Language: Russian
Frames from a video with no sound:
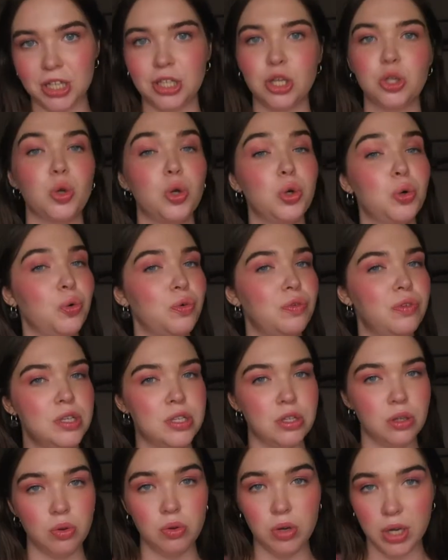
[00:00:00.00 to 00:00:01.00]
когда только
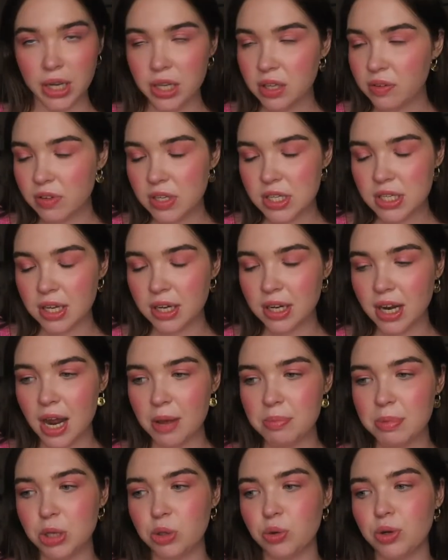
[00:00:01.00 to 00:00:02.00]
увидела у Лены в
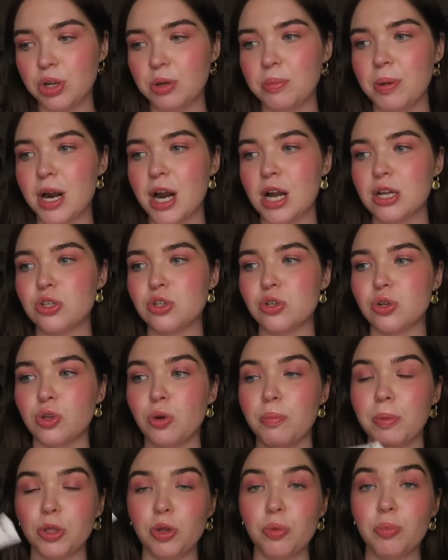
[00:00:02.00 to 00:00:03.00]
Инстаграме эту коллаборацию,
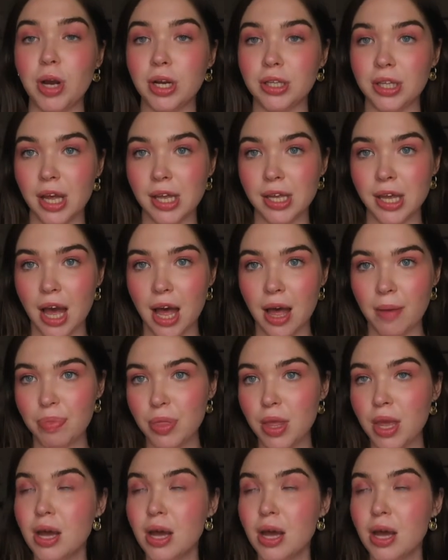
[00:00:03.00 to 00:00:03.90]
но потом, когда я